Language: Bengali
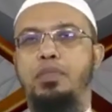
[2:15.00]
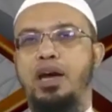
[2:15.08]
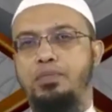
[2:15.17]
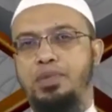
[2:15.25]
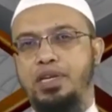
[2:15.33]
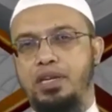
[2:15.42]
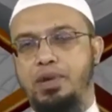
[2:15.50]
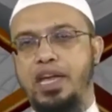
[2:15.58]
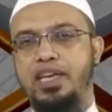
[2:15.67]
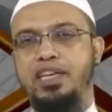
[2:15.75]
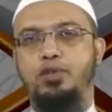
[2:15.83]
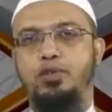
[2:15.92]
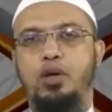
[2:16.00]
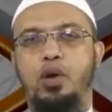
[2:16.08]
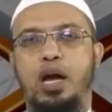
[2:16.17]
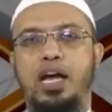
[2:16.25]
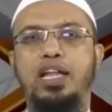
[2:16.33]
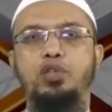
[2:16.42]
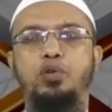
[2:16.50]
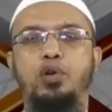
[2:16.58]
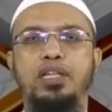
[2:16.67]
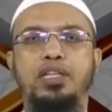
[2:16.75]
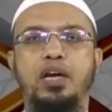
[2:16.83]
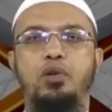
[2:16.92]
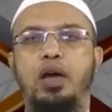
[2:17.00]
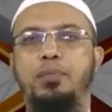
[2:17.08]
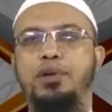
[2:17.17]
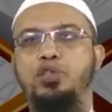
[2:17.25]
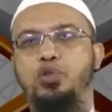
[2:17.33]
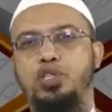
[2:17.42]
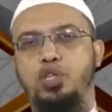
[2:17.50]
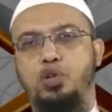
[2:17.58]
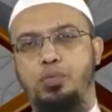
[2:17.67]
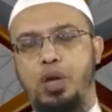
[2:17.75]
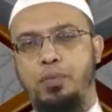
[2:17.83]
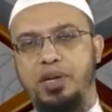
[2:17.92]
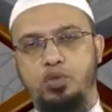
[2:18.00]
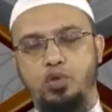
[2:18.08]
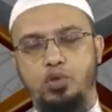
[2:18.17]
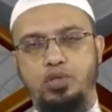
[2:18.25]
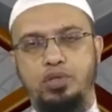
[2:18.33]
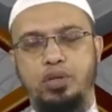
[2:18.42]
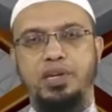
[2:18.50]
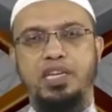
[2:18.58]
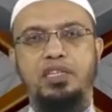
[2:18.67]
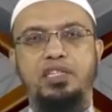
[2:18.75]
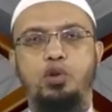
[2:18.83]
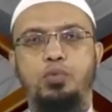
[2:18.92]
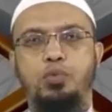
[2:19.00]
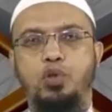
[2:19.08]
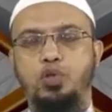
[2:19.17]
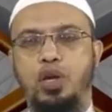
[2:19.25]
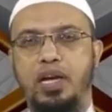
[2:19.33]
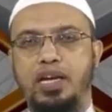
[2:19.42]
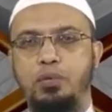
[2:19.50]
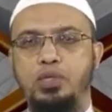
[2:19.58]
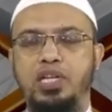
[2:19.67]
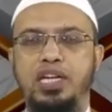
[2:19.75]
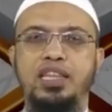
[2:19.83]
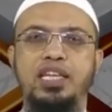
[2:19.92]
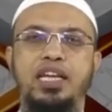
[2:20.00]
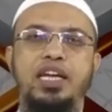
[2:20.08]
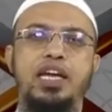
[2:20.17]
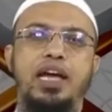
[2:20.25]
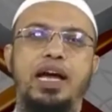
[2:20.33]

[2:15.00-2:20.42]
মায়ের পেটের ভাইকে যদি কেউ আঘাত করে তাহলে আমার জন্য যেরকম আমার জন্য আমার কাছে যেরকম কষ্ট লাগে এবং সেক্ষেত্রে